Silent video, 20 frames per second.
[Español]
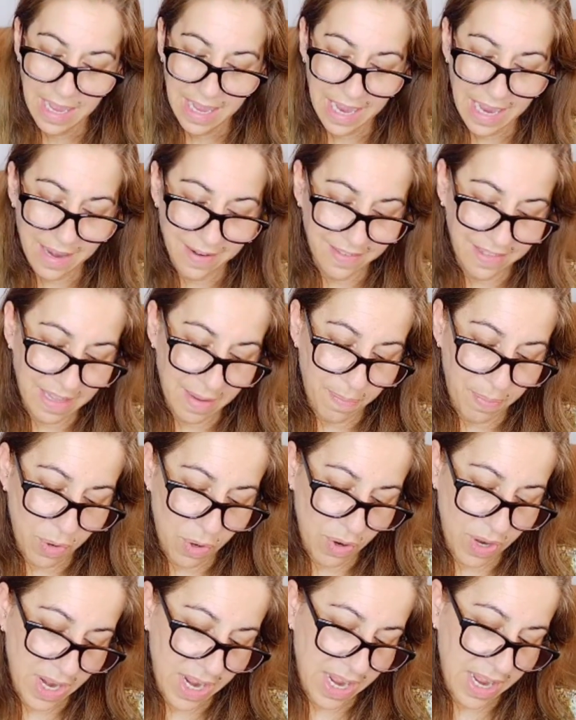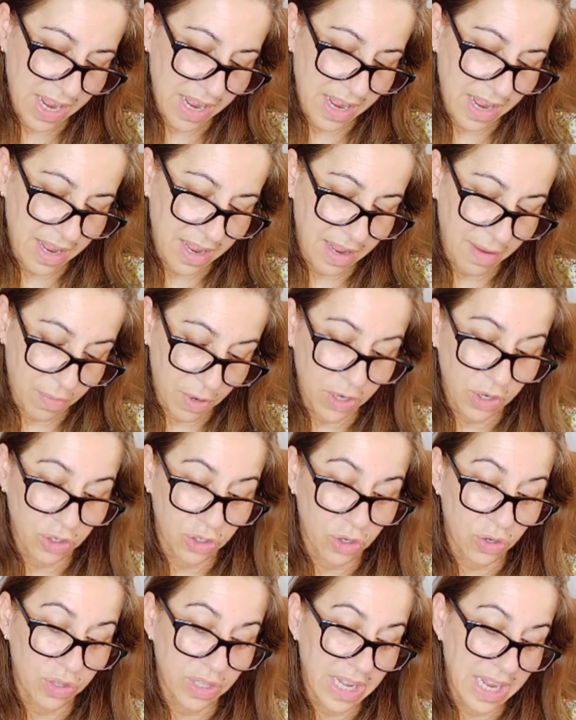Este pone, eh, bueno,
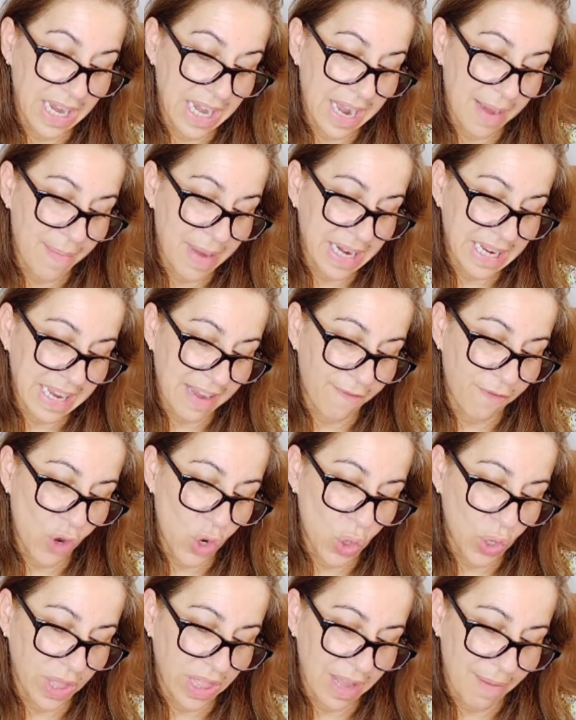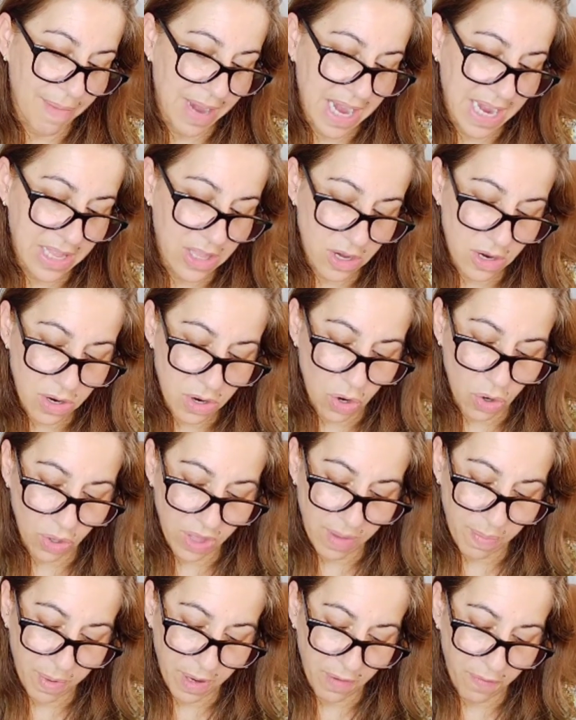son de la marca Flor de Mayo o
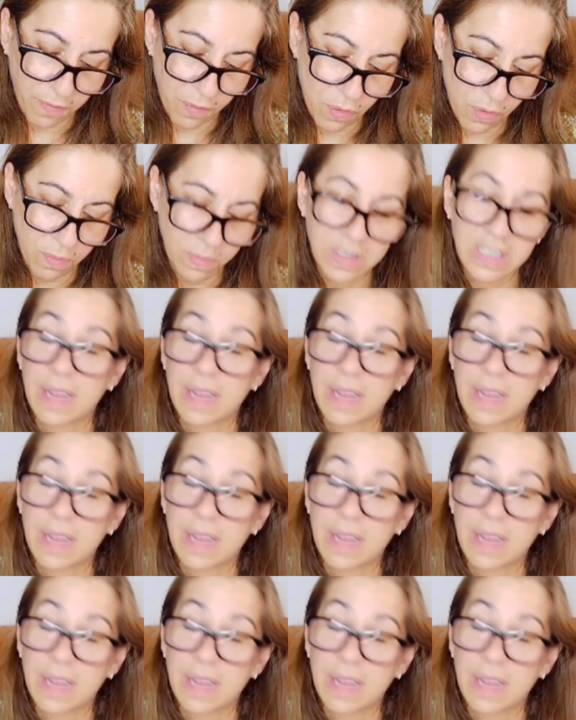de Perfume,